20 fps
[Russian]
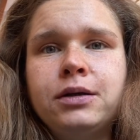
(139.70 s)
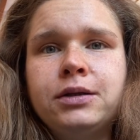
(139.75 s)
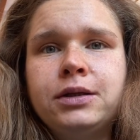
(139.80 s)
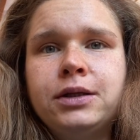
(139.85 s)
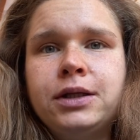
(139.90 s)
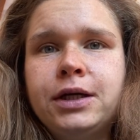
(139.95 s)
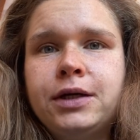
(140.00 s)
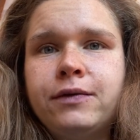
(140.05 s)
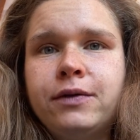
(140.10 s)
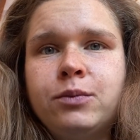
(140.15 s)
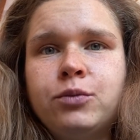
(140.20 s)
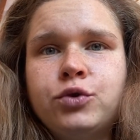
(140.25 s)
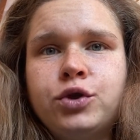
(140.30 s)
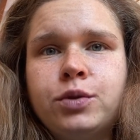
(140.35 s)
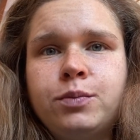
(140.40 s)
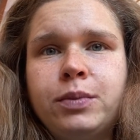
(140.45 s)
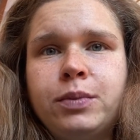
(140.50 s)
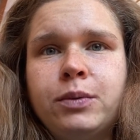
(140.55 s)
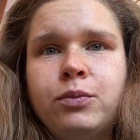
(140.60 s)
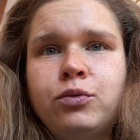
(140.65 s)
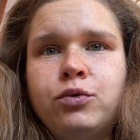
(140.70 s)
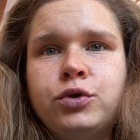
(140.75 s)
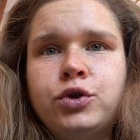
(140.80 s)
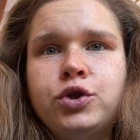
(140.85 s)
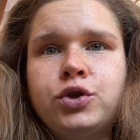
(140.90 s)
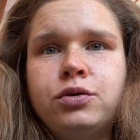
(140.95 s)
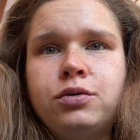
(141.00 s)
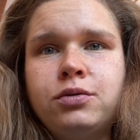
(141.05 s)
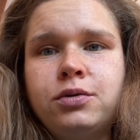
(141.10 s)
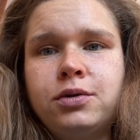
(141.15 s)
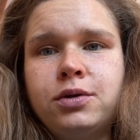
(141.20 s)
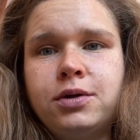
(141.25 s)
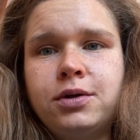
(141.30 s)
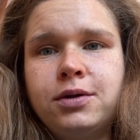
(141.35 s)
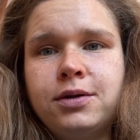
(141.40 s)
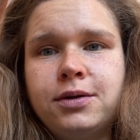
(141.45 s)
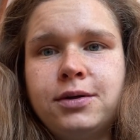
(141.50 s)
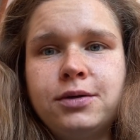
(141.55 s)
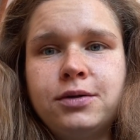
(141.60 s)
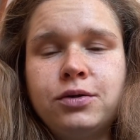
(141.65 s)
Тыква может помочь,
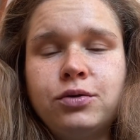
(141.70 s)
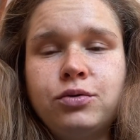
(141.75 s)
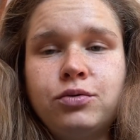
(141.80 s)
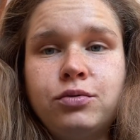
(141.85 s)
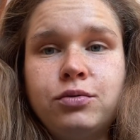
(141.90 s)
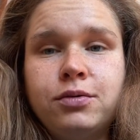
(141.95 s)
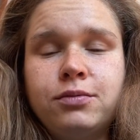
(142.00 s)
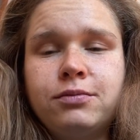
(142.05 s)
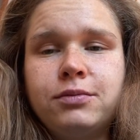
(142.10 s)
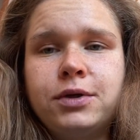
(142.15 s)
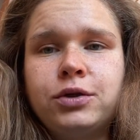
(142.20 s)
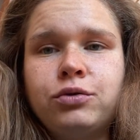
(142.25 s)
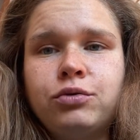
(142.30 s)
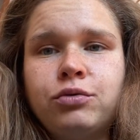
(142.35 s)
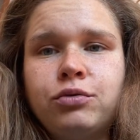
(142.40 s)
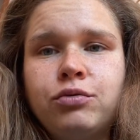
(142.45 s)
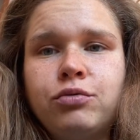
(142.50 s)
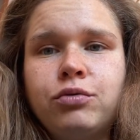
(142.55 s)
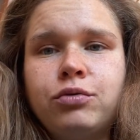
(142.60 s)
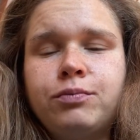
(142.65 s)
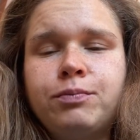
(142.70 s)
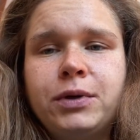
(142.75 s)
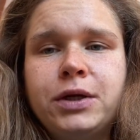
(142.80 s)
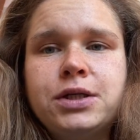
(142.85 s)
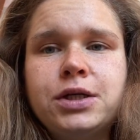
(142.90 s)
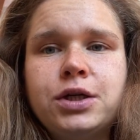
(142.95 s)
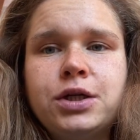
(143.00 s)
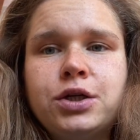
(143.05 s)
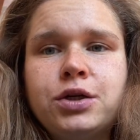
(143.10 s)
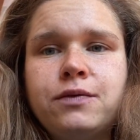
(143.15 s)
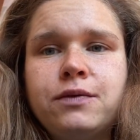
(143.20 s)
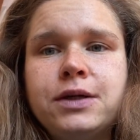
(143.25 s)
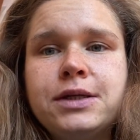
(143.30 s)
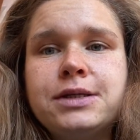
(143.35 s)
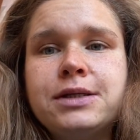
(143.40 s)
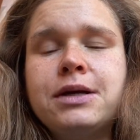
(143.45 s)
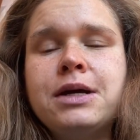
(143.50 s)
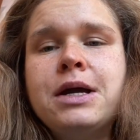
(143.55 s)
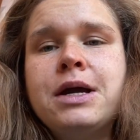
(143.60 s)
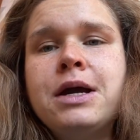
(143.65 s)
но кто
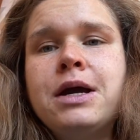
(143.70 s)
придерживается.